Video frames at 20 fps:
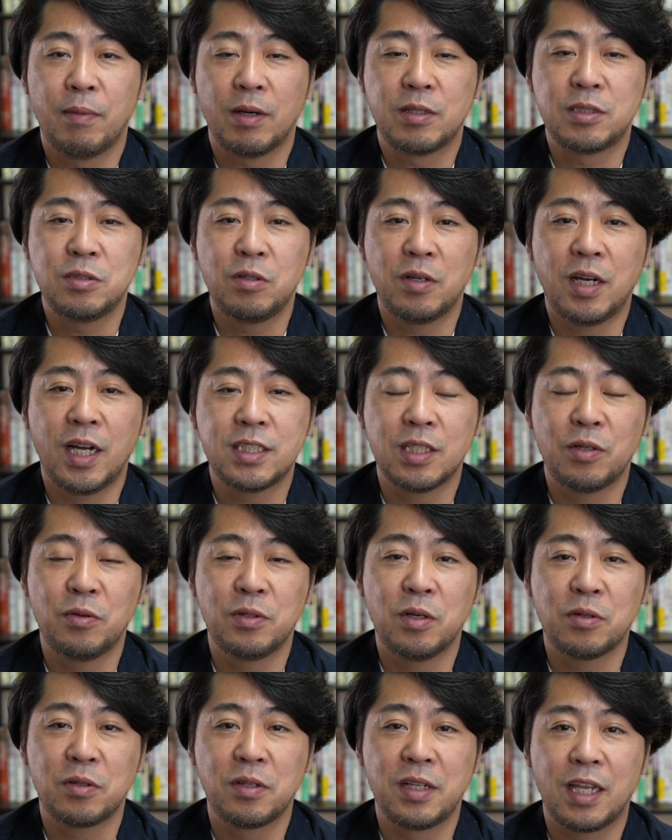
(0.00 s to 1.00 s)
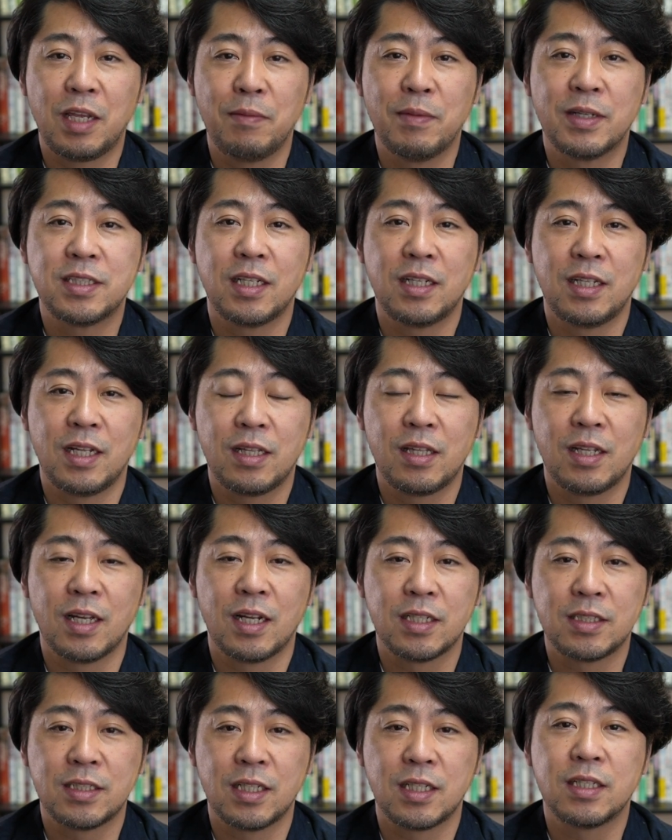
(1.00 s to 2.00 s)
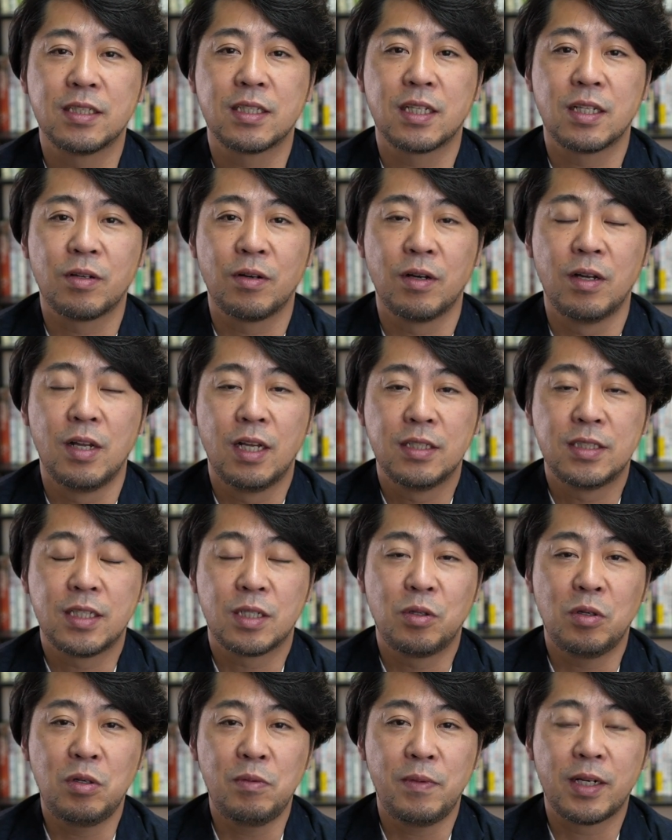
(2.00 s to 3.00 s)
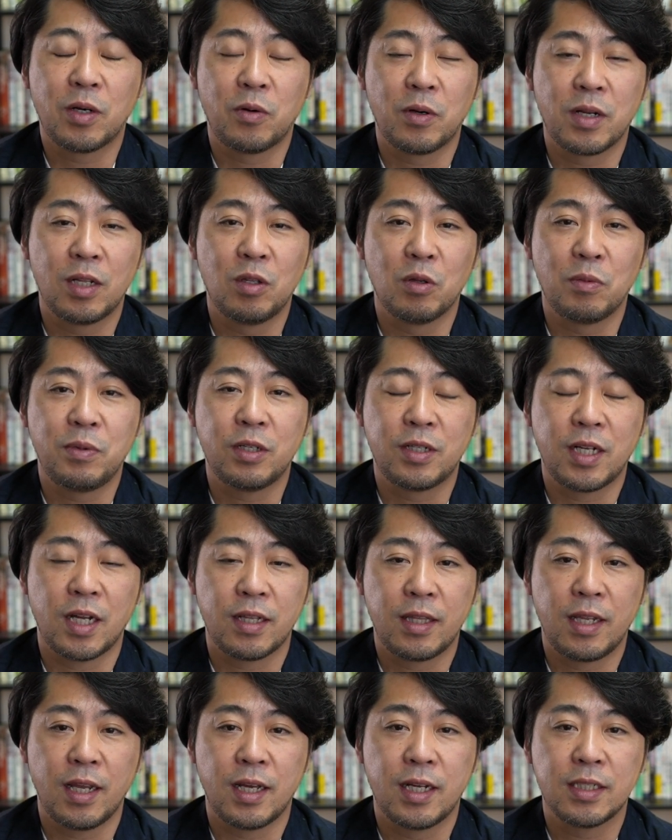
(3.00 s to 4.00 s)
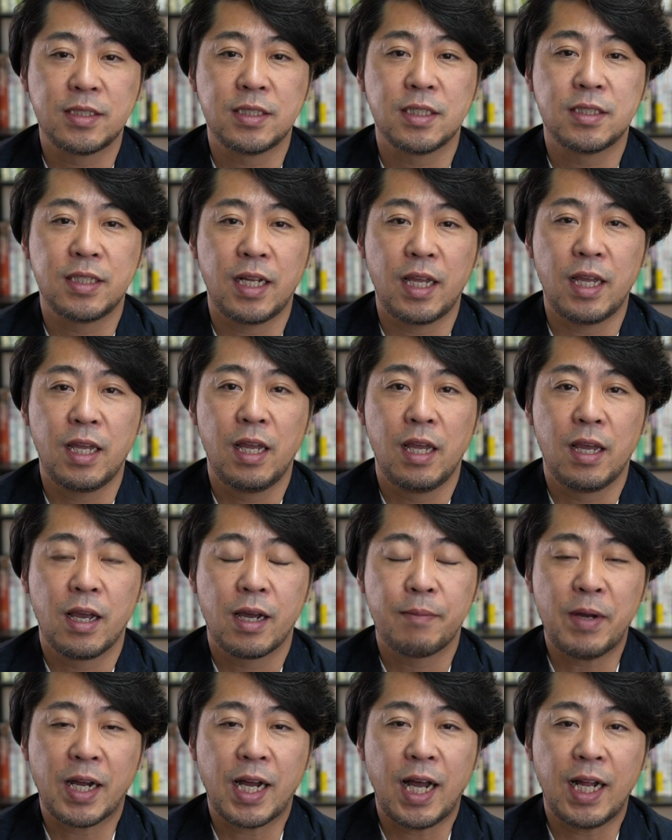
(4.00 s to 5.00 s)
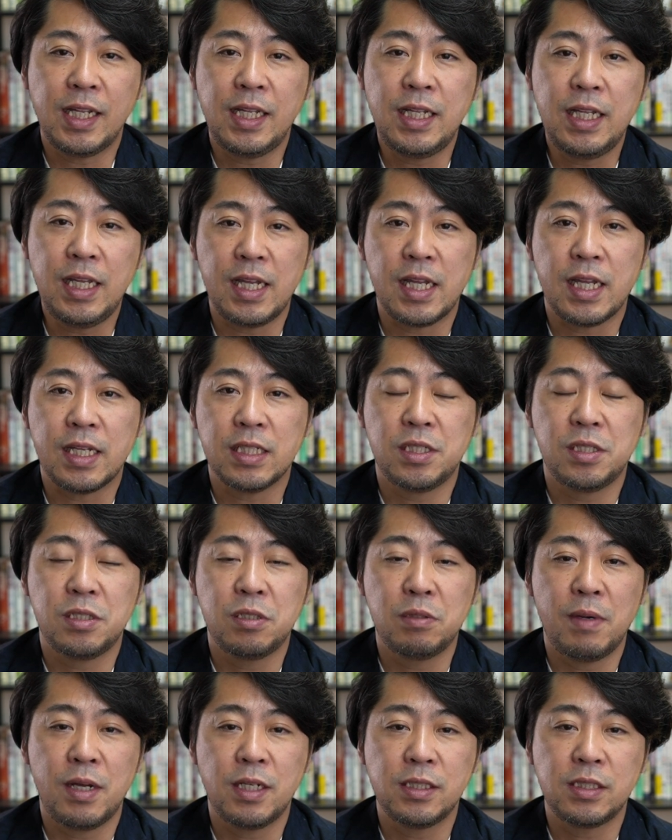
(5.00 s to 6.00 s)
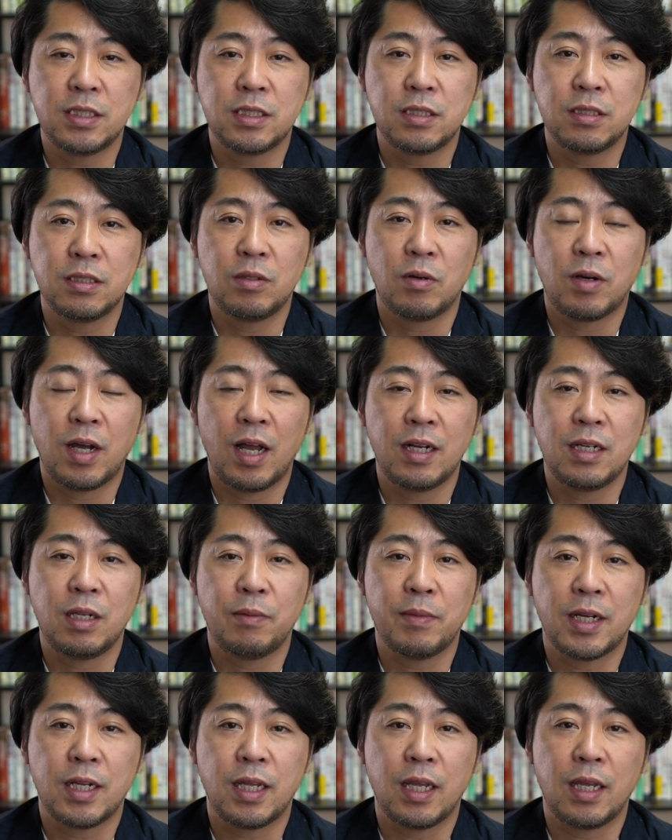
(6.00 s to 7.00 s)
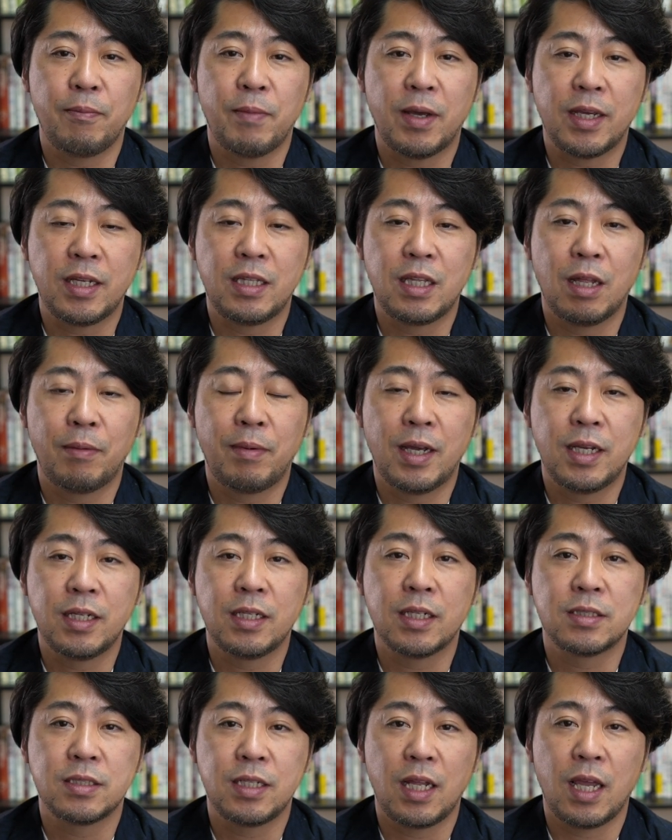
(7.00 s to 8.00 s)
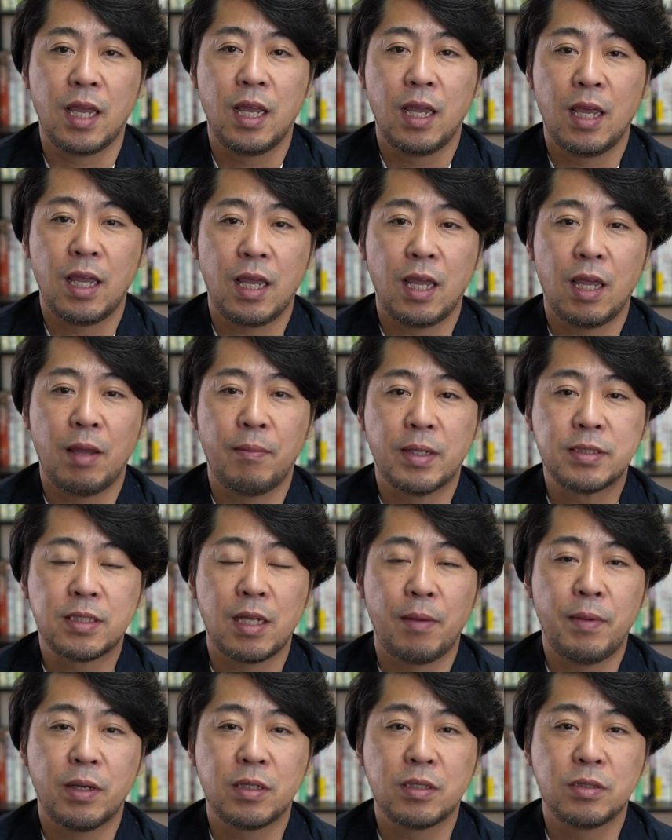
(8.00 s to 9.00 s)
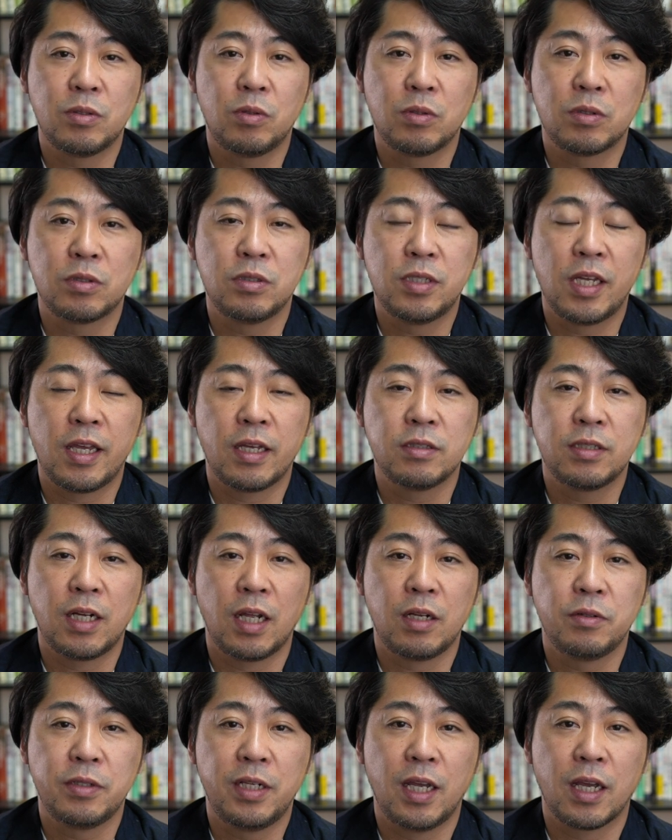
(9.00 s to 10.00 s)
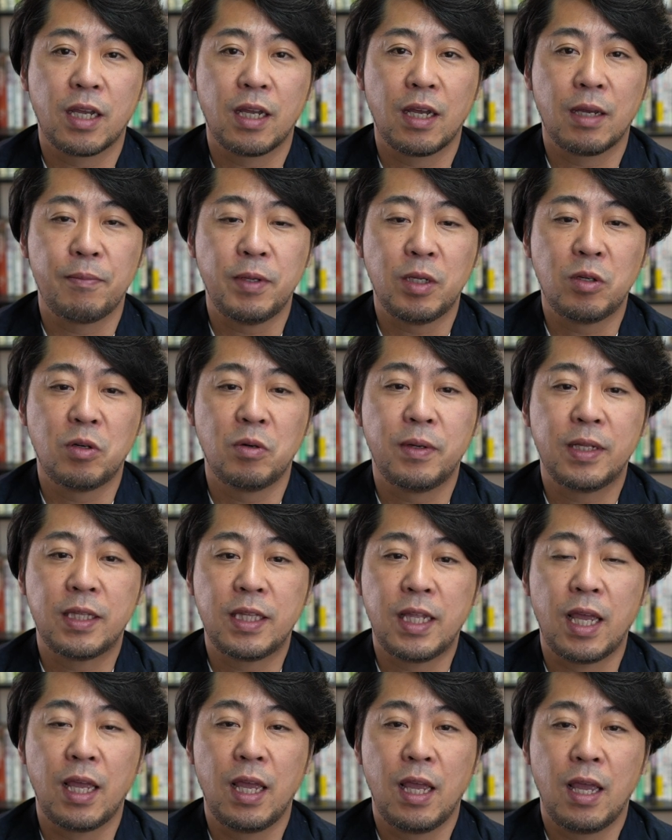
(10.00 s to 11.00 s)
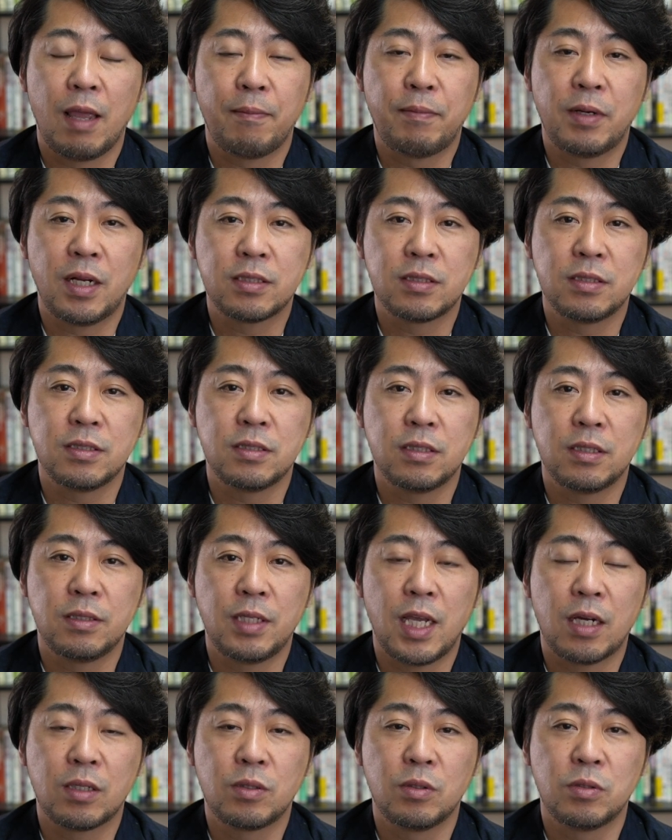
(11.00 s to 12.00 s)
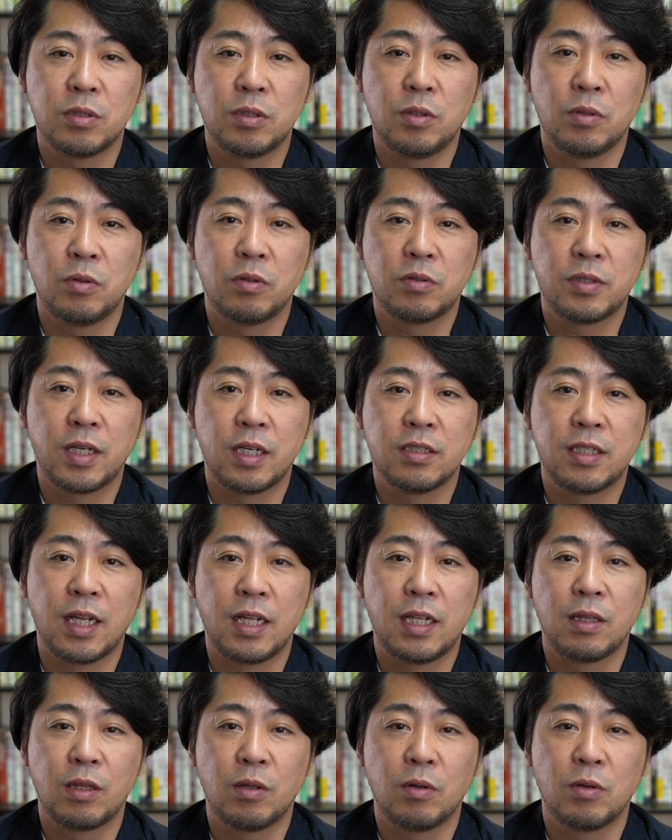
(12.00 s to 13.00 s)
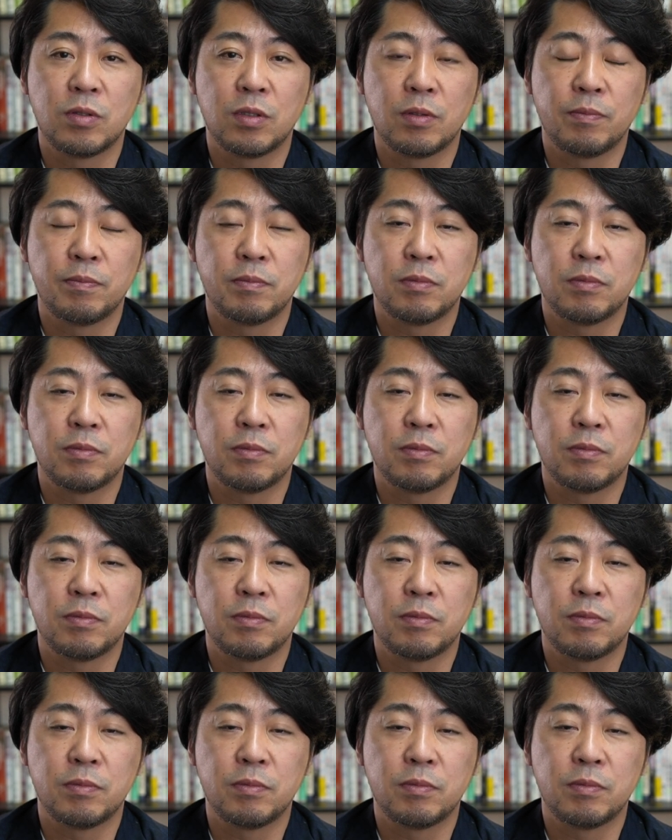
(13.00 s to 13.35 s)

まあ、普通の会社こんなことできませんねって話なんですけど、じゃあどこまでこれが伸びるかっていう話ですね。まあ、仮に10万室の管理まで、まあ、行った場合にですね、えー、まあ300億円ぐらいの売り上げが見込めて、プラス204億円ぐらいの